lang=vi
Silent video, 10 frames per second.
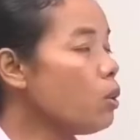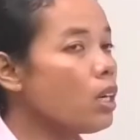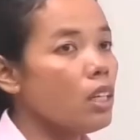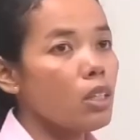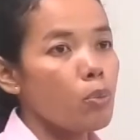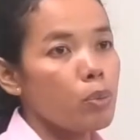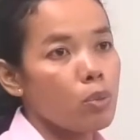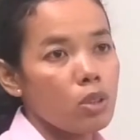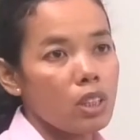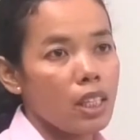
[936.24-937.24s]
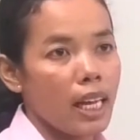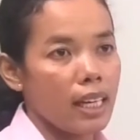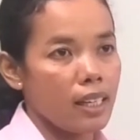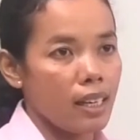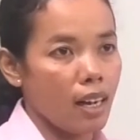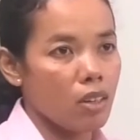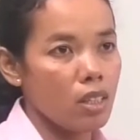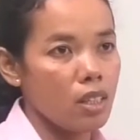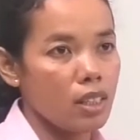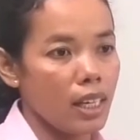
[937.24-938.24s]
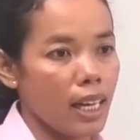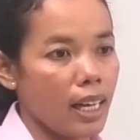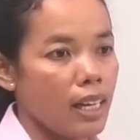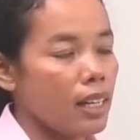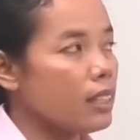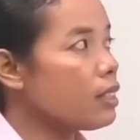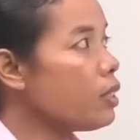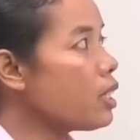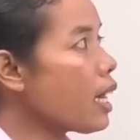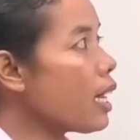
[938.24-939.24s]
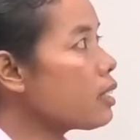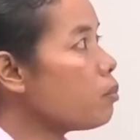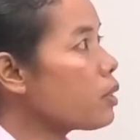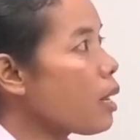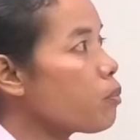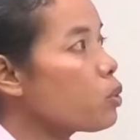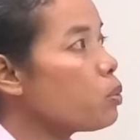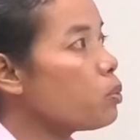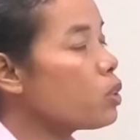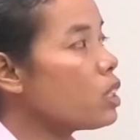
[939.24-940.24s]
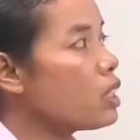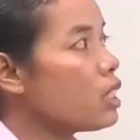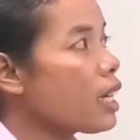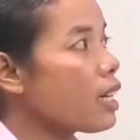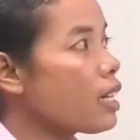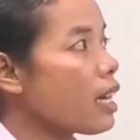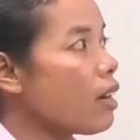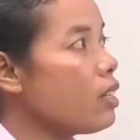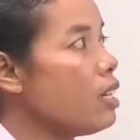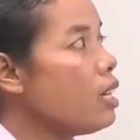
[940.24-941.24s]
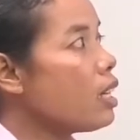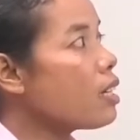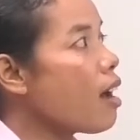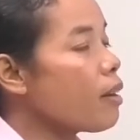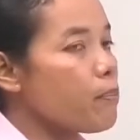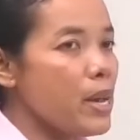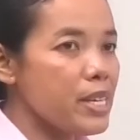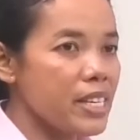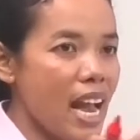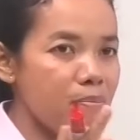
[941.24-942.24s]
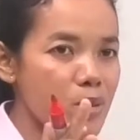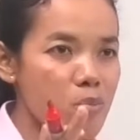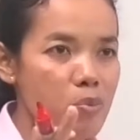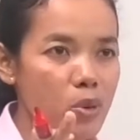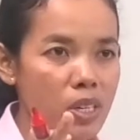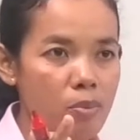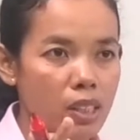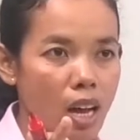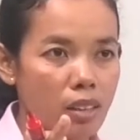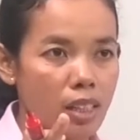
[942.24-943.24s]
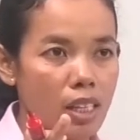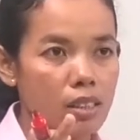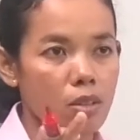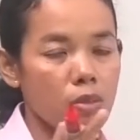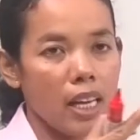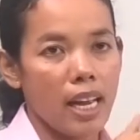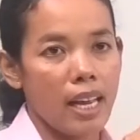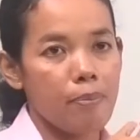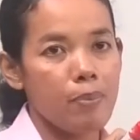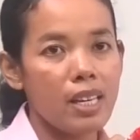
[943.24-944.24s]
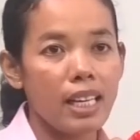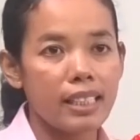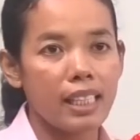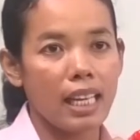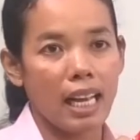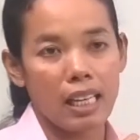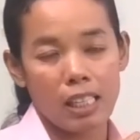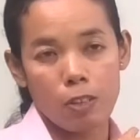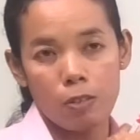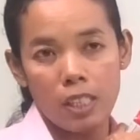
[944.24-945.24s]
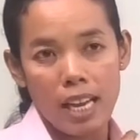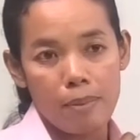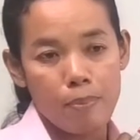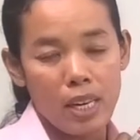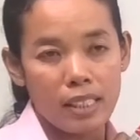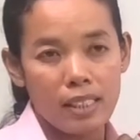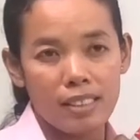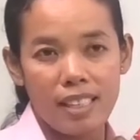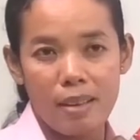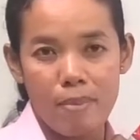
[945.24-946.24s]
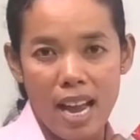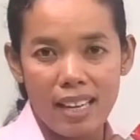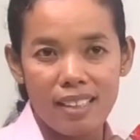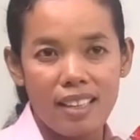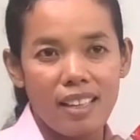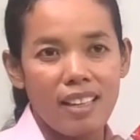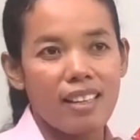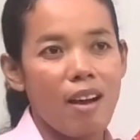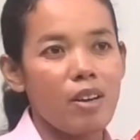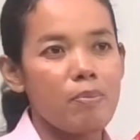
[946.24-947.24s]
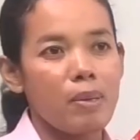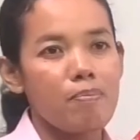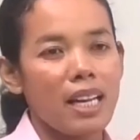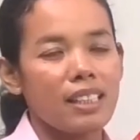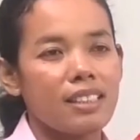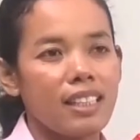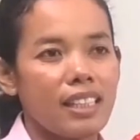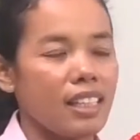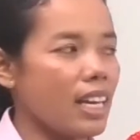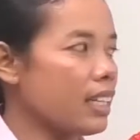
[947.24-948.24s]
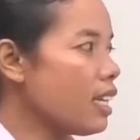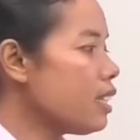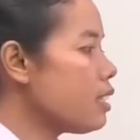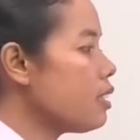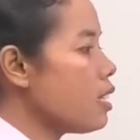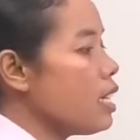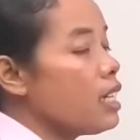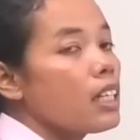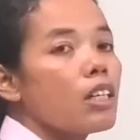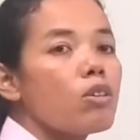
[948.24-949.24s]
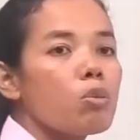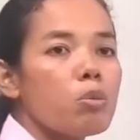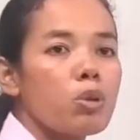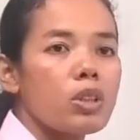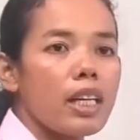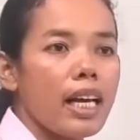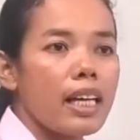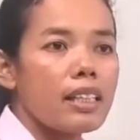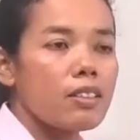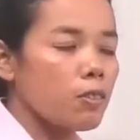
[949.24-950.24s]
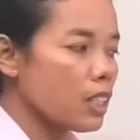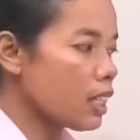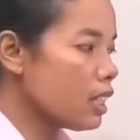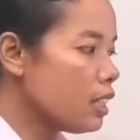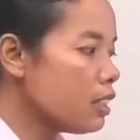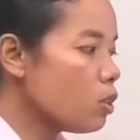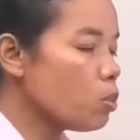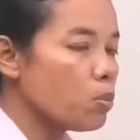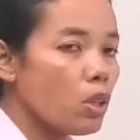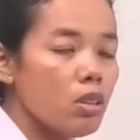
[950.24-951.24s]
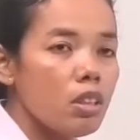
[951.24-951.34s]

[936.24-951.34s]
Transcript: khơi rùa môn chia hàng cõi cái nào thưa ca chấm năm rùa môn chia hàng cõi đó là tôi chăm rùa môn đi mà tăng tiết con cha ai lịch cái nào con cha ai lịch từ đây bán đòi mình bắt từ đây tên tế từ đây được không rùa môn ai con cha khơi rùa môn